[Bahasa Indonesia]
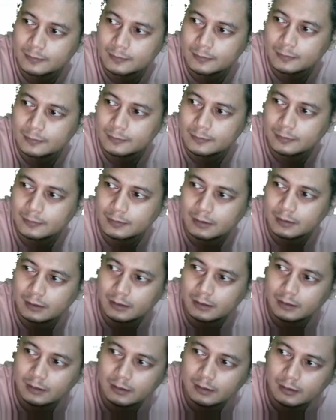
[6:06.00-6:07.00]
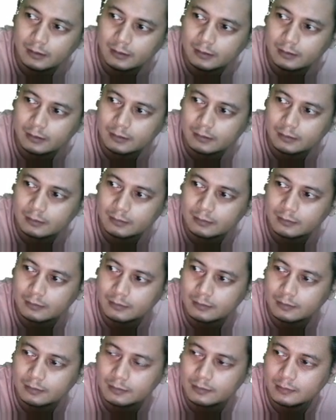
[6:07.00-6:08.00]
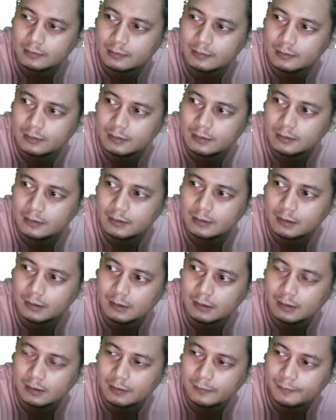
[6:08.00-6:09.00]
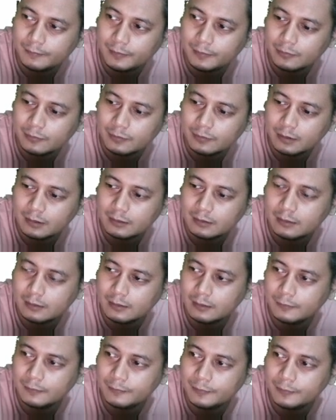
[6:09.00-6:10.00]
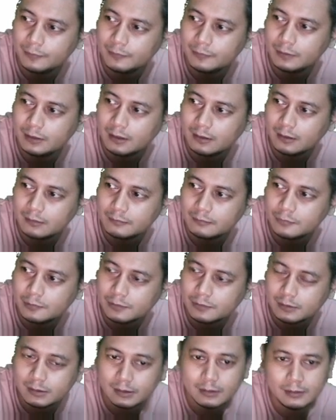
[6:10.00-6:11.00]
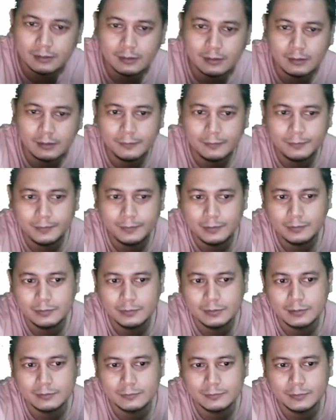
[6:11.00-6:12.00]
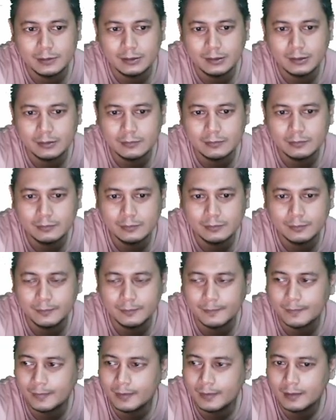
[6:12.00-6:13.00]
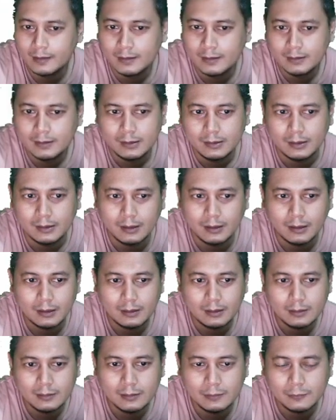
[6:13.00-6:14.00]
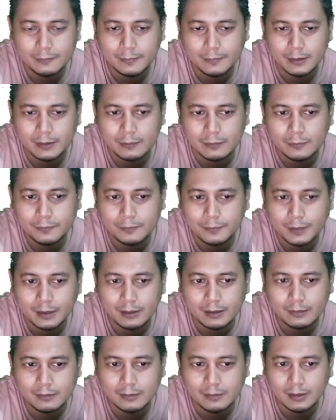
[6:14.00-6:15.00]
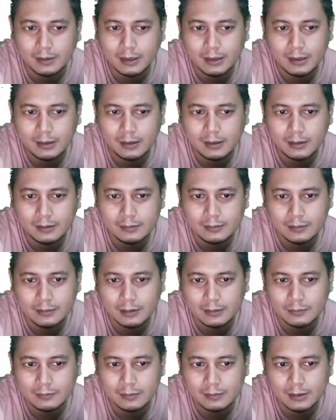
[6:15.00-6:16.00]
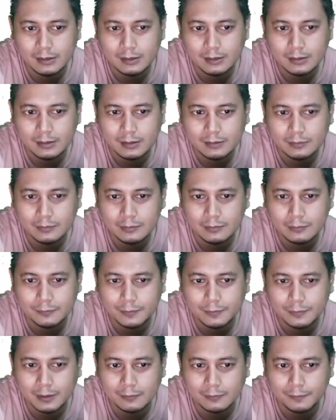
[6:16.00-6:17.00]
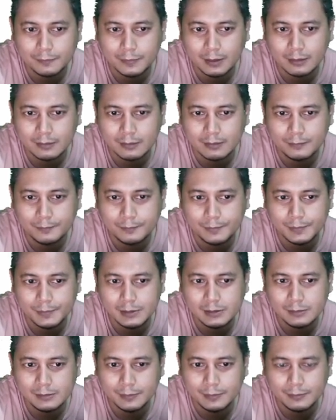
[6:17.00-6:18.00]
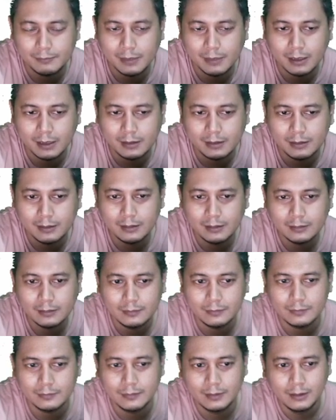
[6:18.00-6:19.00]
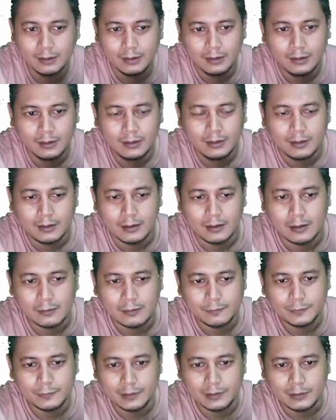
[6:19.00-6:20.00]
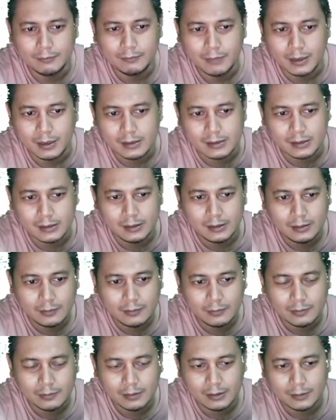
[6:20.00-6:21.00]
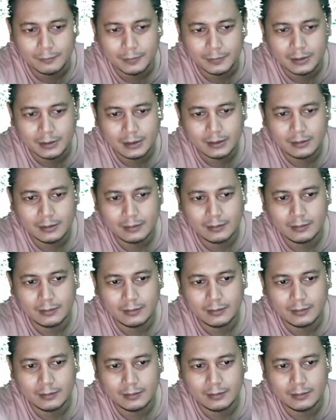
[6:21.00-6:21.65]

untuk di ya di review ya di review di unboxing di review semuanya tuh yang nggak ada di oprek-oprek gitu nggak ada nggak ada waktu lagi lah untuk oprek-oprek PC pribadi gitu kalaupun dibersihin juga ya paling